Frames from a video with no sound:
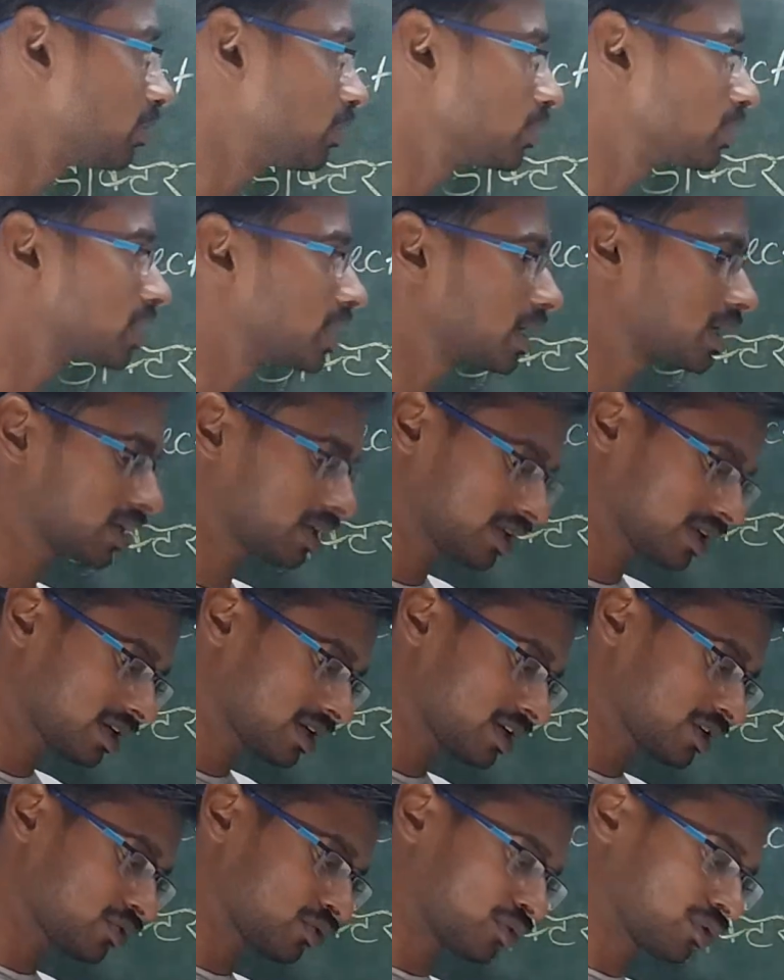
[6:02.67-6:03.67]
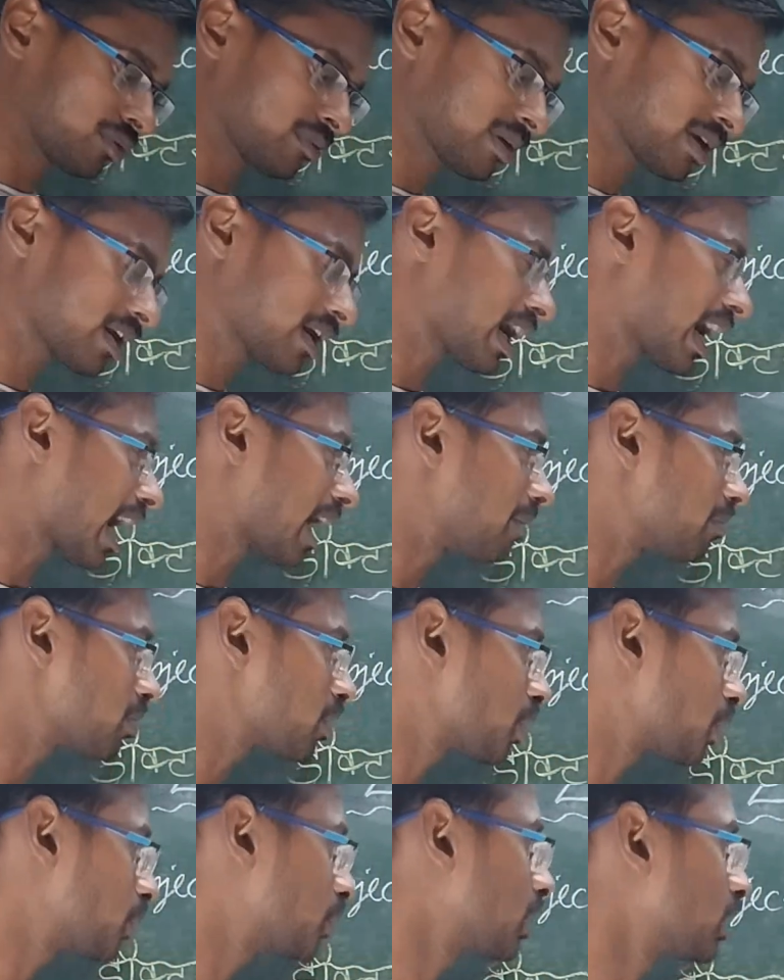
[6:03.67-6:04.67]
लोग देखेंगे कि दोनों में काम
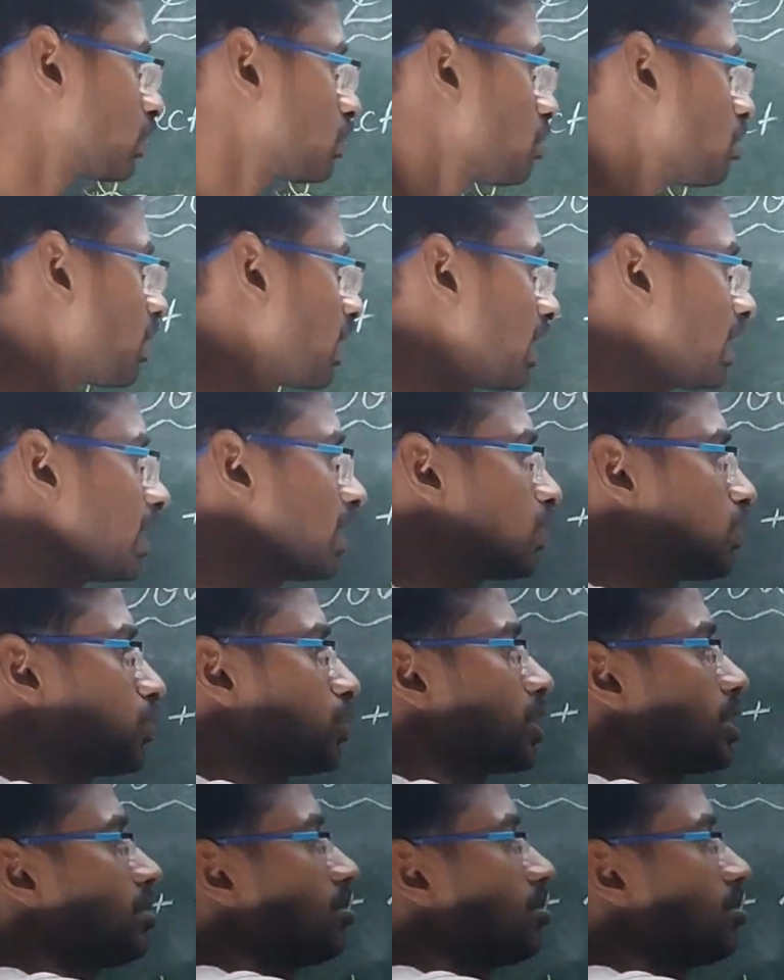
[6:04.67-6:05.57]
कौन हुआ तो पहले रोगी